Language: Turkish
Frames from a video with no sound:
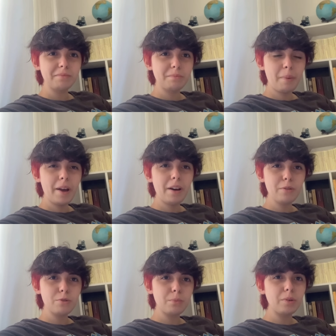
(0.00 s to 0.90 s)
bayağı
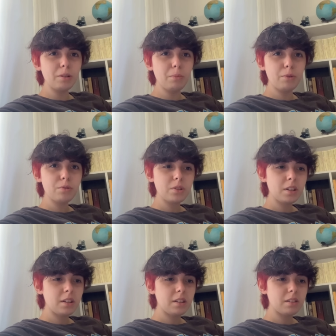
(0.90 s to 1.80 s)
uzun bir yıl
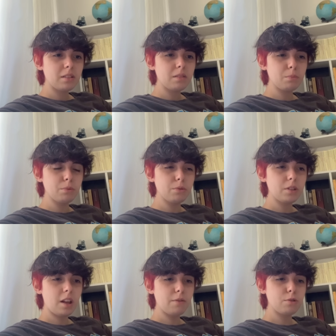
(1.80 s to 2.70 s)
boyunca bu
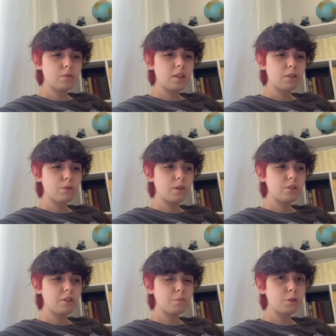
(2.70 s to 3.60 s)
televizyon sektörüne
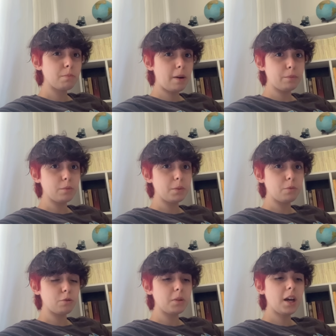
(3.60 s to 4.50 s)
çalışmış. Ben bunu
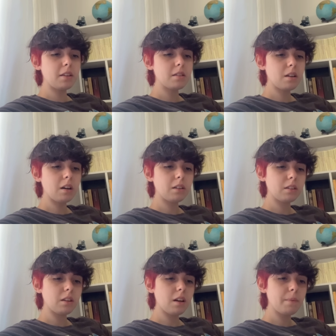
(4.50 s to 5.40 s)
bilmiyordum kendisi
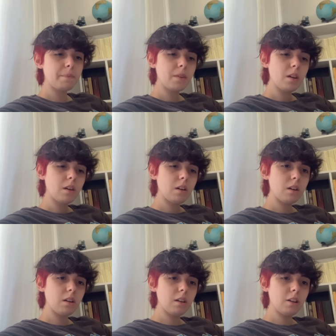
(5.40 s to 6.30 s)
hakkında.
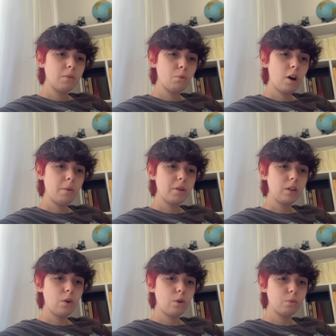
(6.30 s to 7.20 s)
Ee, muhabir
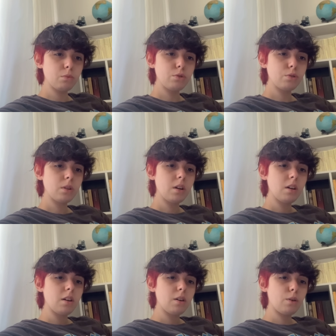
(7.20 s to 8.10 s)
de olmuş.
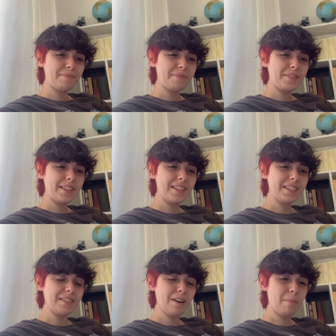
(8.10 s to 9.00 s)

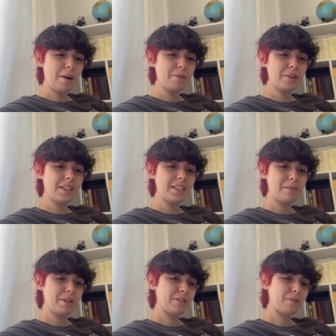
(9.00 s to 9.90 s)
Eski haber videolarını
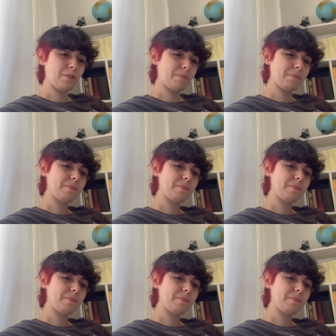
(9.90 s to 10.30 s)
izlemek istiyorum.